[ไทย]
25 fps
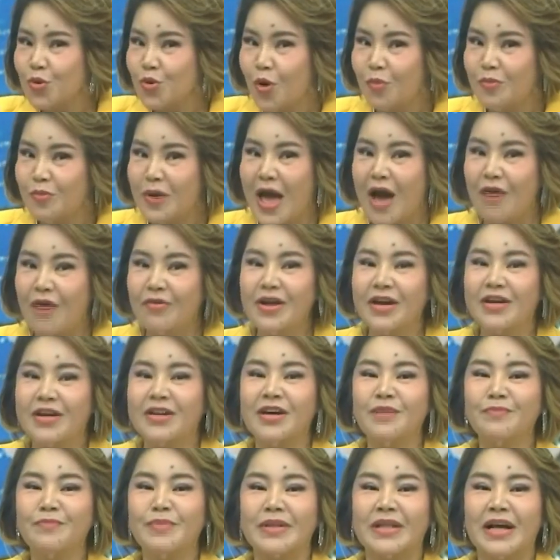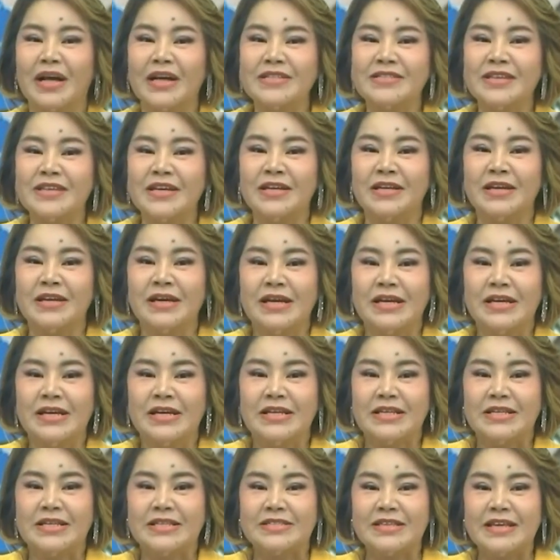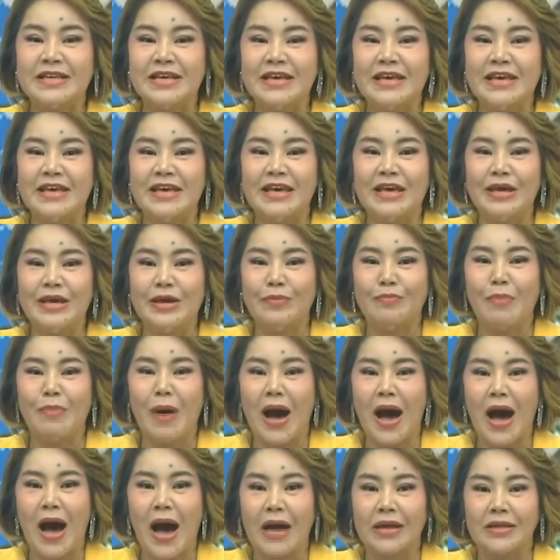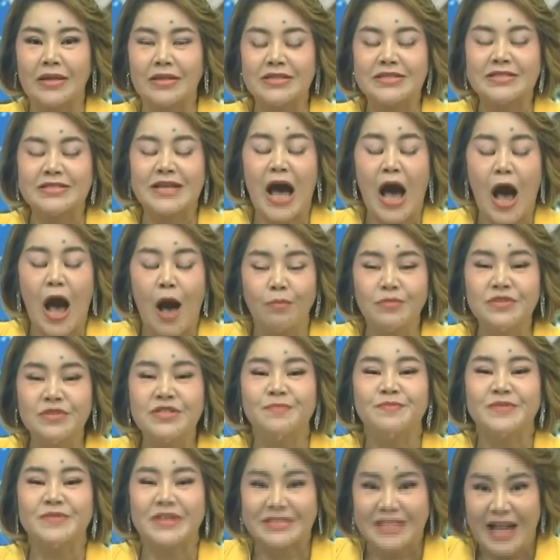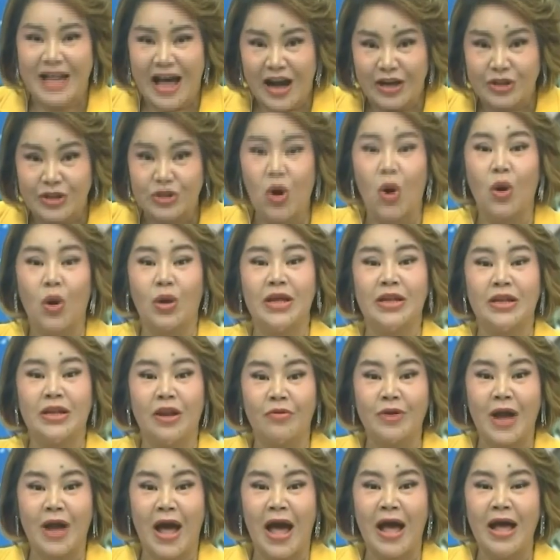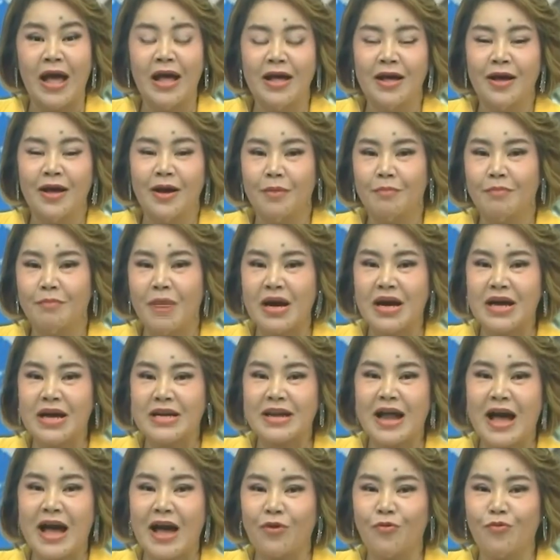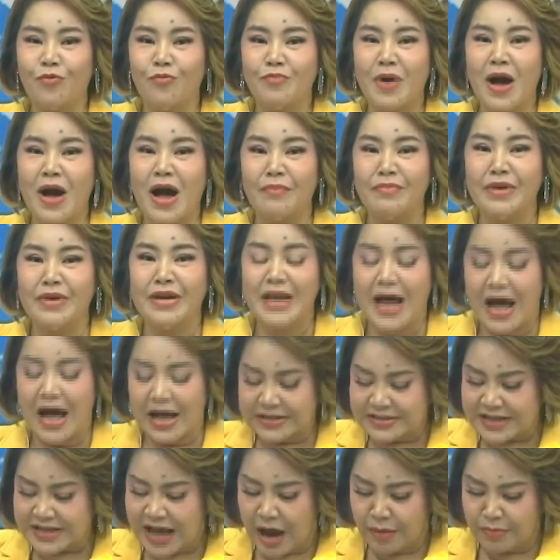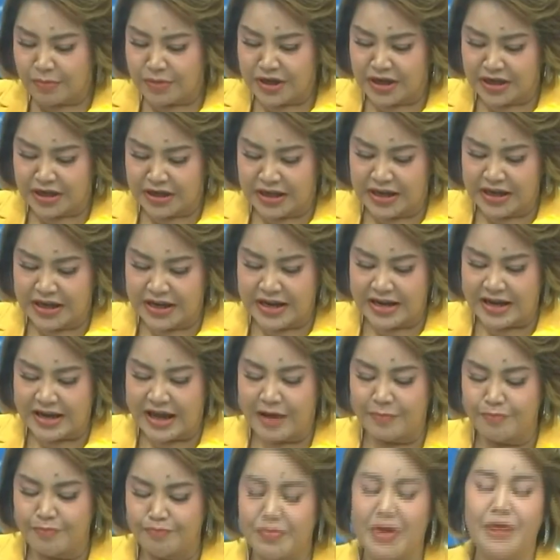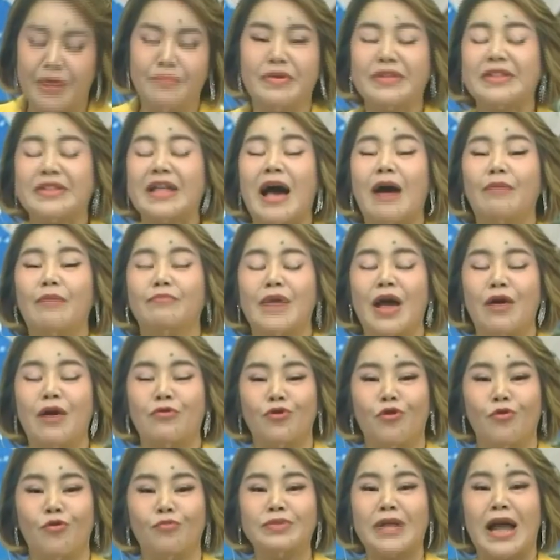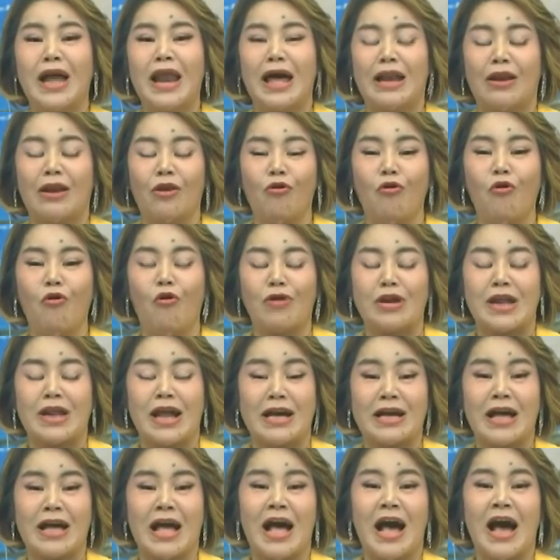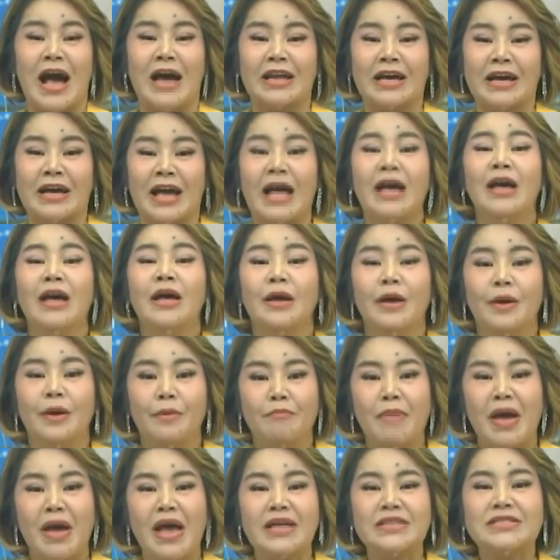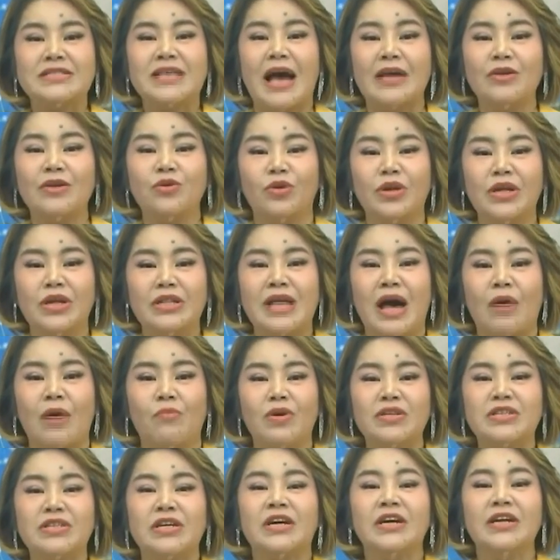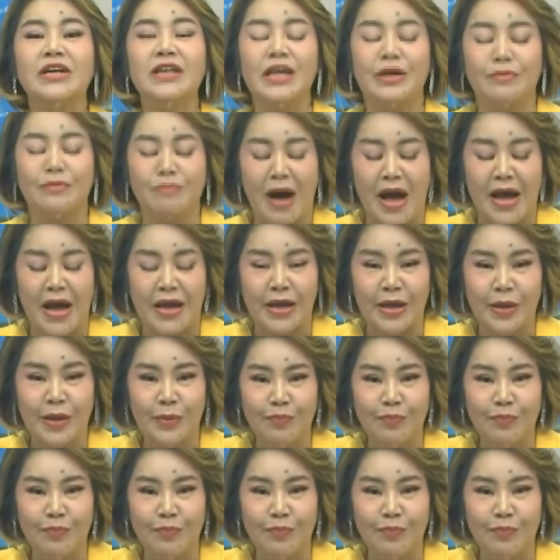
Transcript: รวมๆแล้วเนี่ยขึ้นไปทั้งสิ้น 4 บาท 30 สตางค์ต่อลิตรแล้วนะ มกราคุมพามีนา 3 เดือนนี้นะคะเป็นไปตามแนวโน้มตลาดโลกราคานะคะ เมษายนนี้ถามว่าจะขึ้นอีกไหม